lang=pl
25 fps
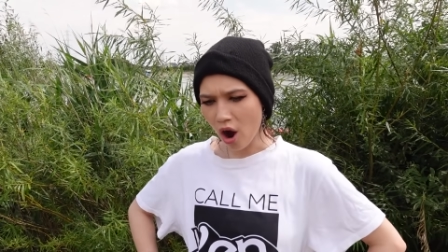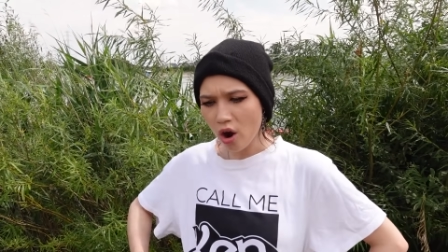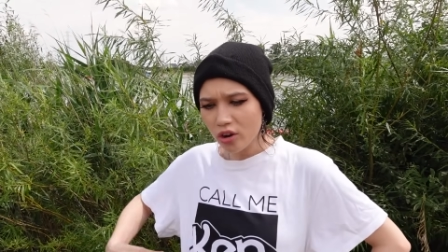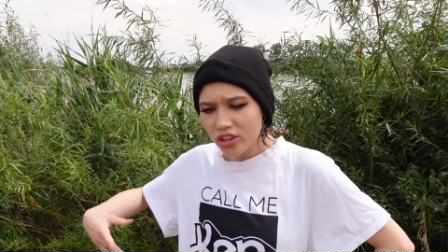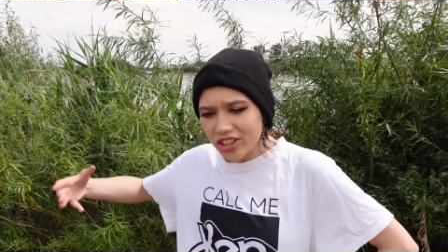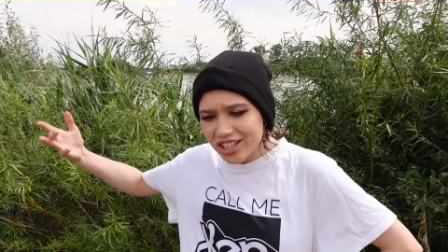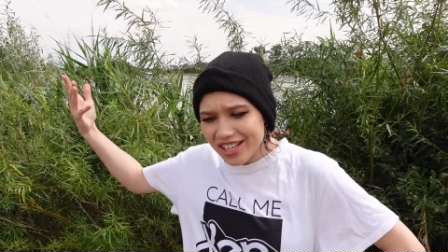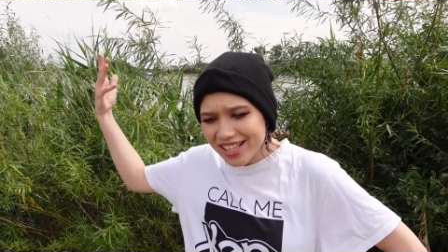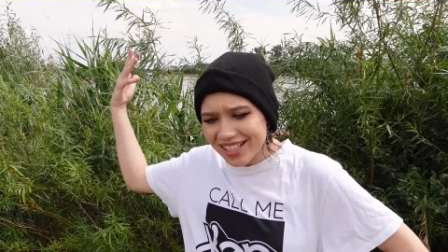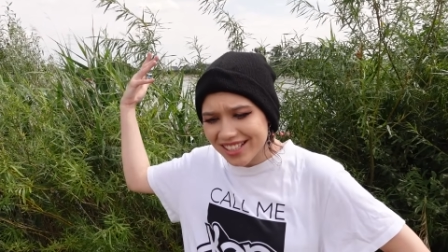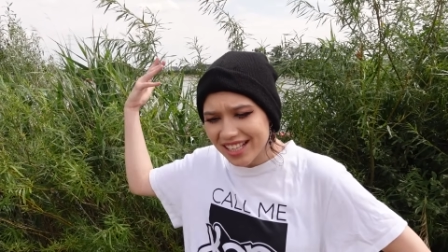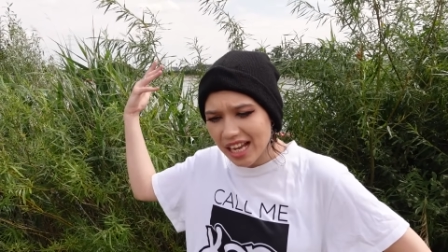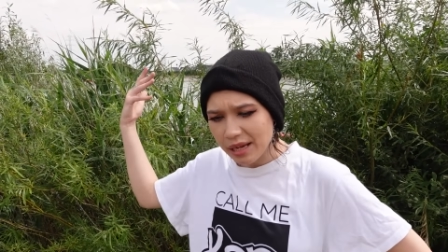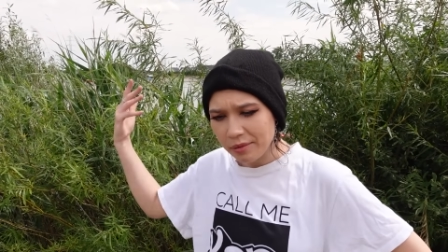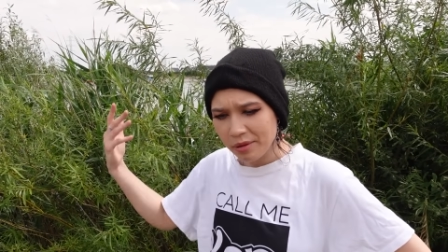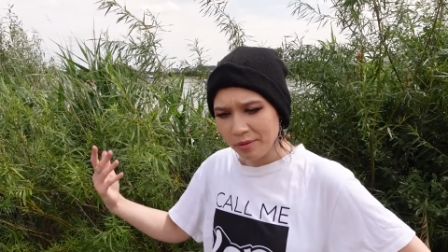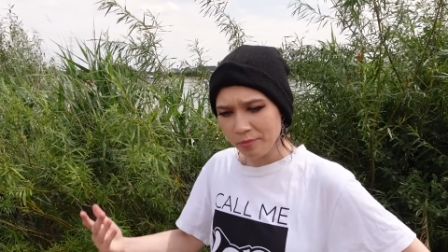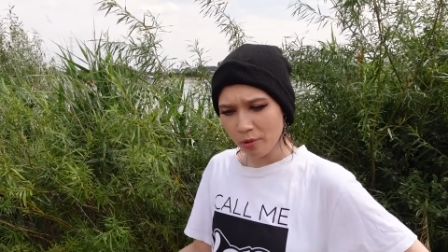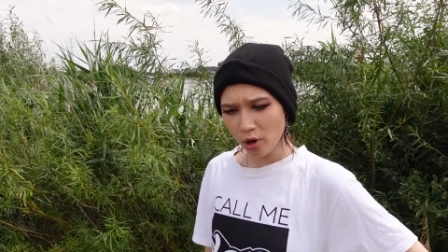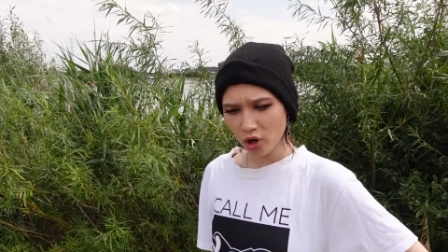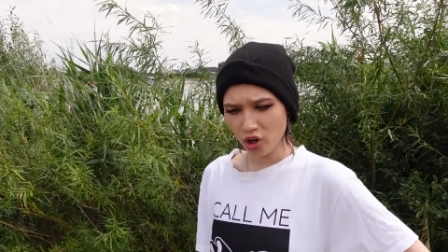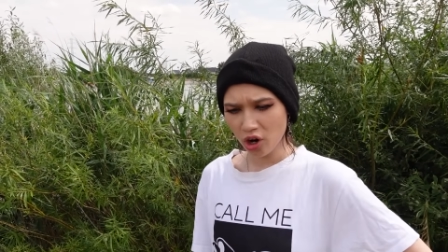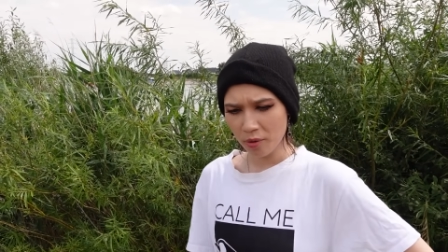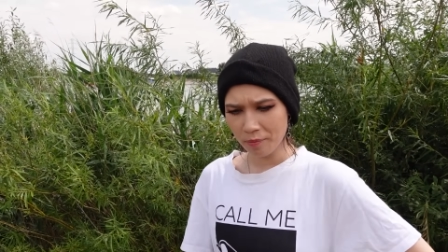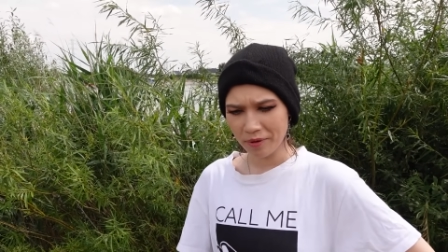Chodźcie z
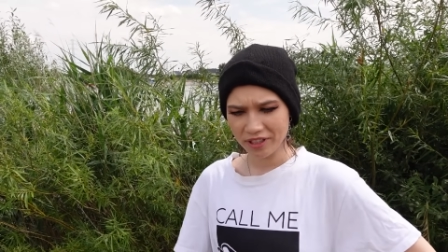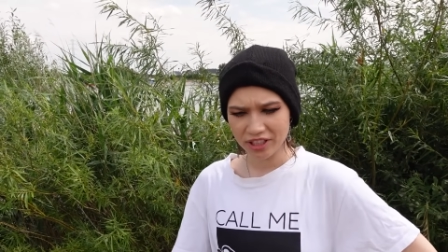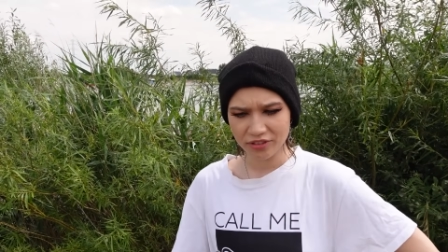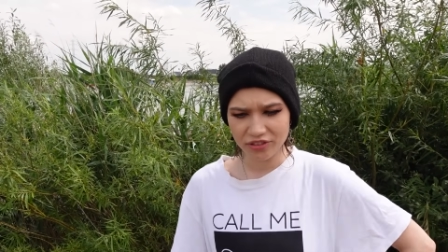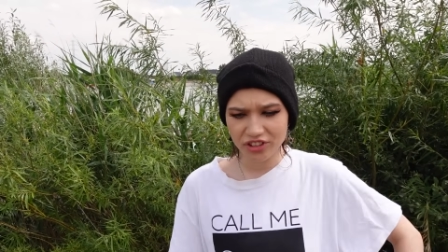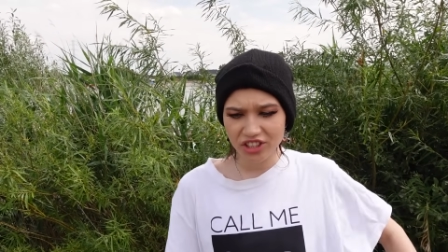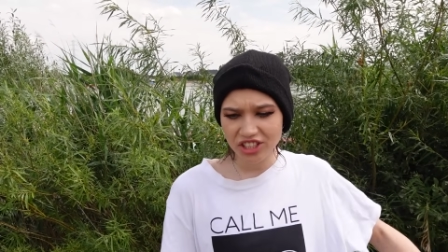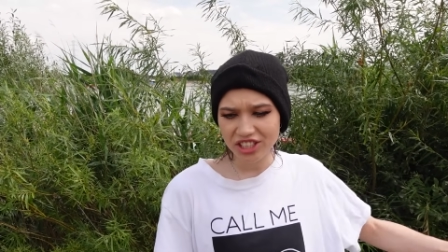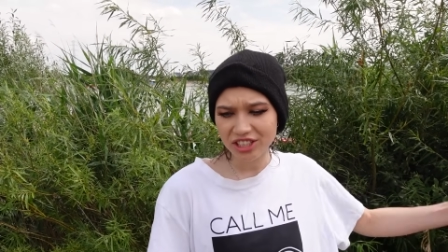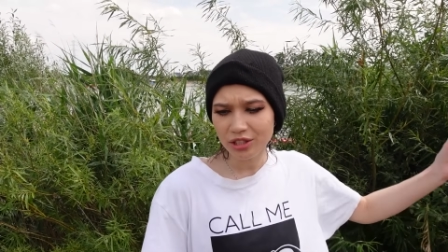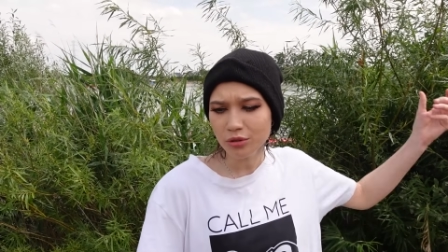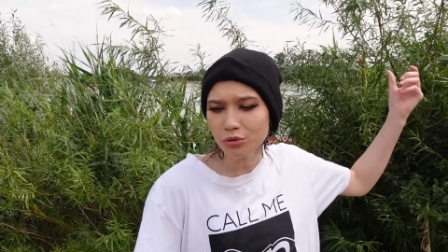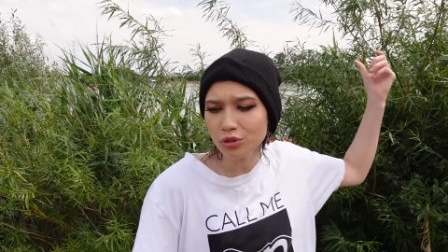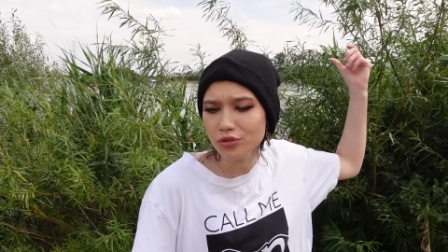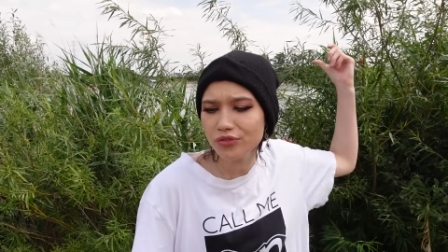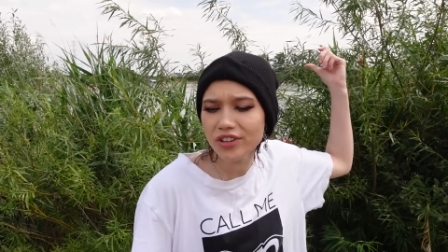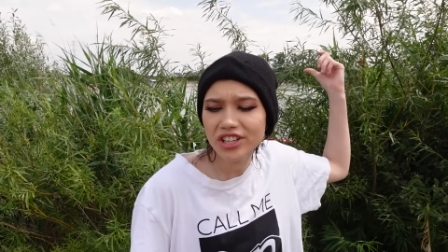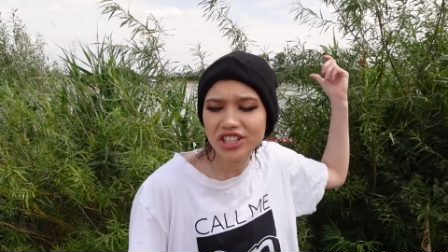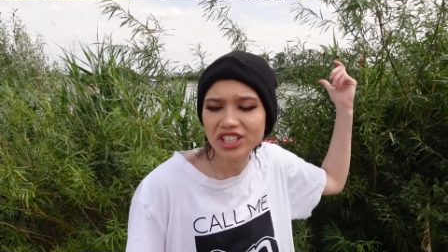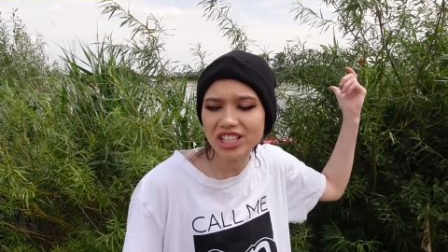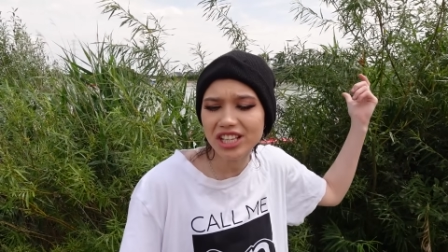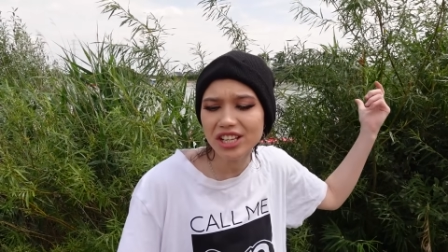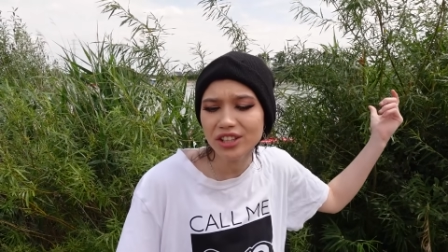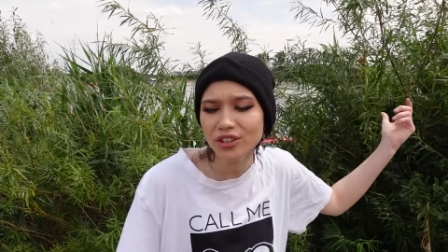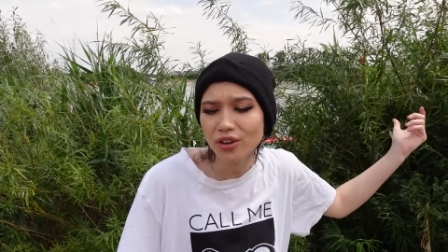nami pokąpać, wszyscy już
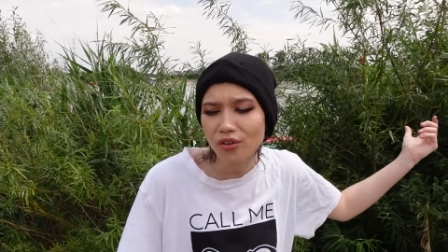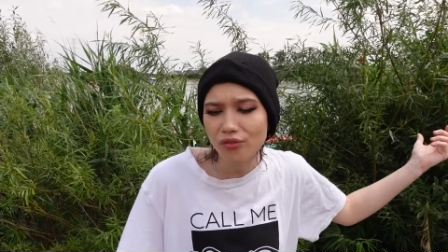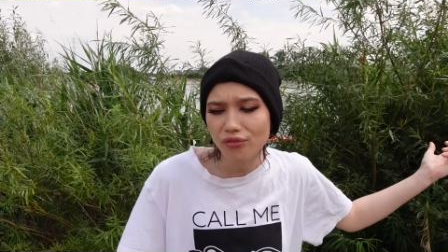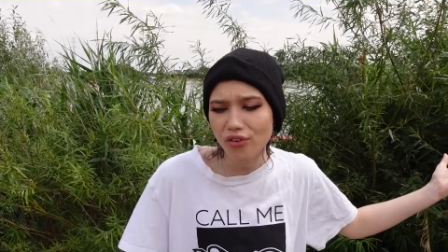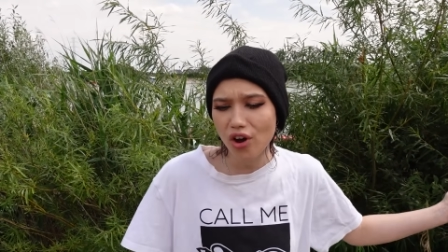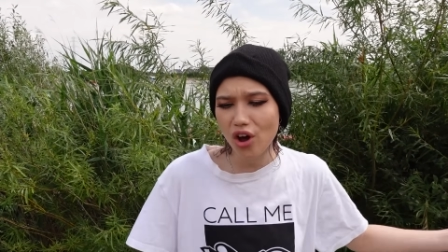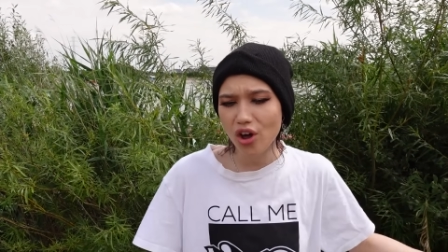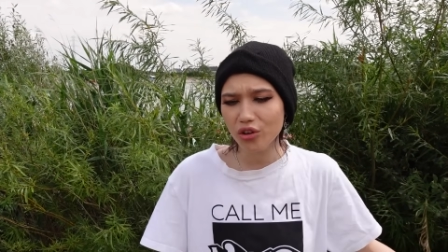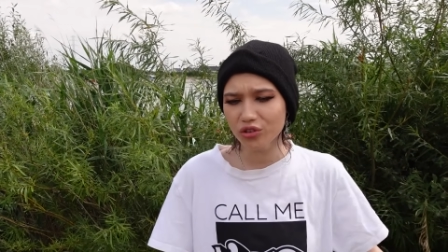weszli do